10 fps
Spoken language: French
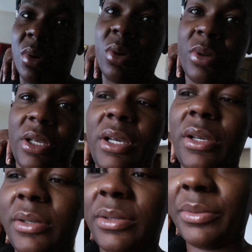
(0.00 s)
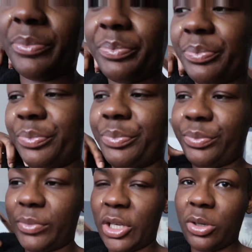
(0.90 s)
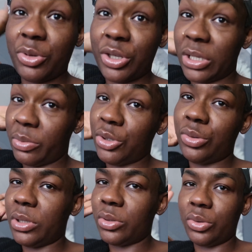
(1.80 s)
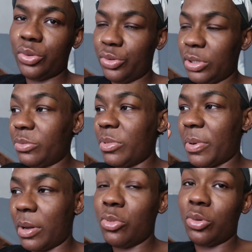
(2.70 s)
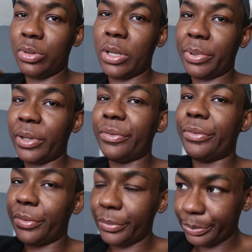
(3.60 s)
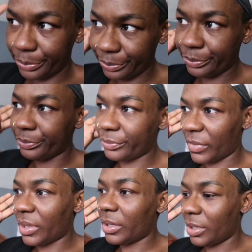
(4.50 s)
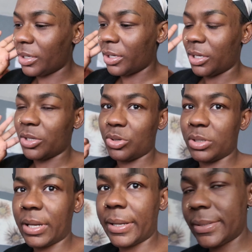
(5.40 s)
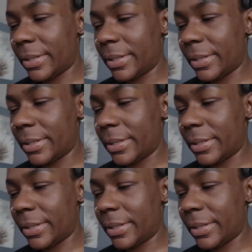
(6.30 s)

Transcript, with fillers: Oh yeah! Et comme je sais que mes journées sont toujours rythmées par beaucoup d'imprévus, ce sera